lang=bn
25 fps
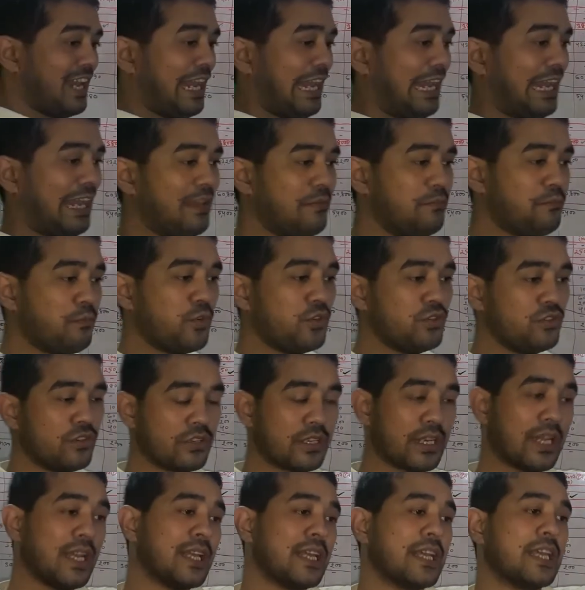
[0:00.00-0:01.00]
এই
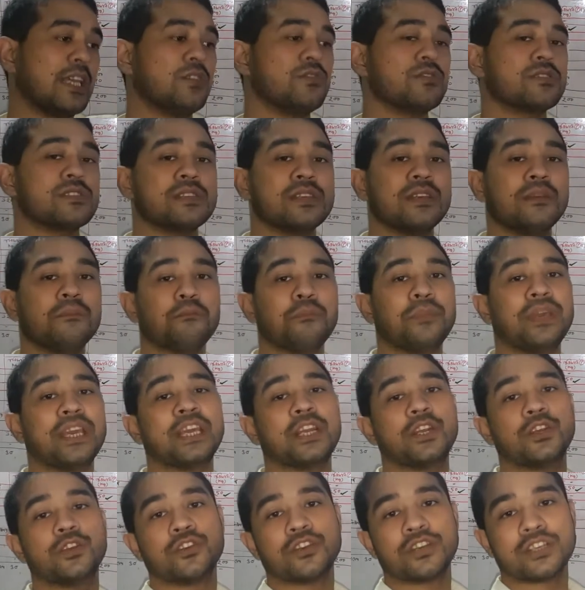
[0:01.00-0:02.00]
পণ্যটা কি হচ্ছে
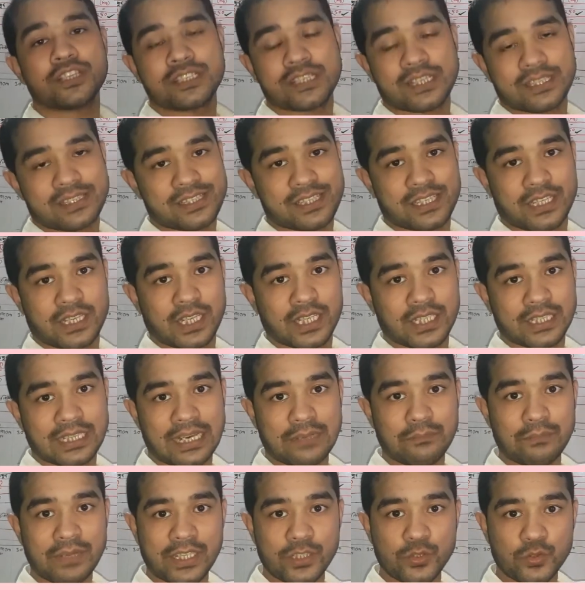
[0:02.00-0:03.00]
বিক্রি হয়ে যাচ্ছে
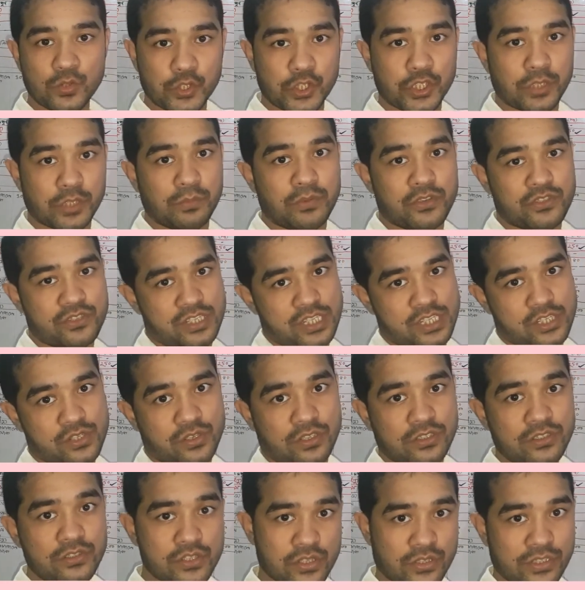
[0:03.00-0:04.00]
তার মানে দুশো পঞ্চাশ
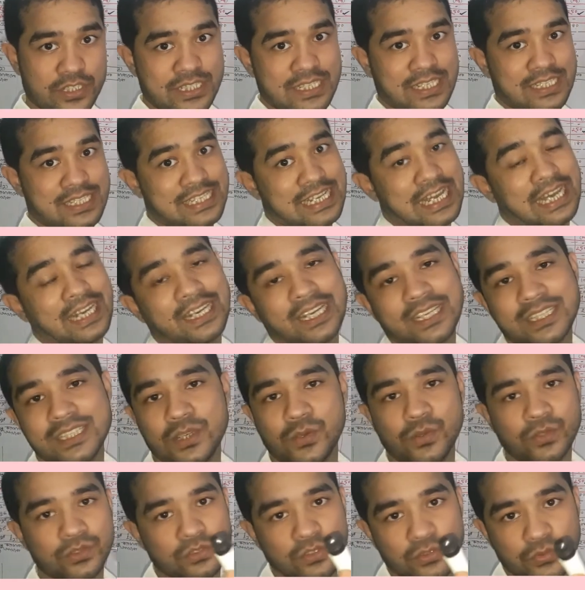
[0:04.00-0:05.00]
টন চলে যাচ্ছে আর আছে
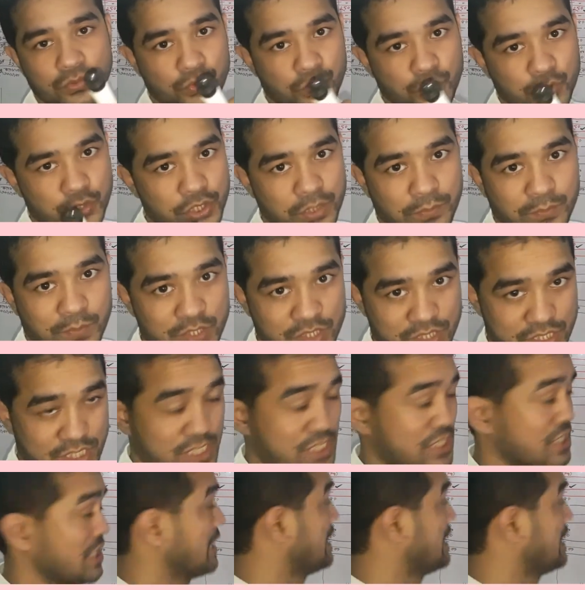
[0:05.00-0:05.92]
কত দুশো পঞ্চাশ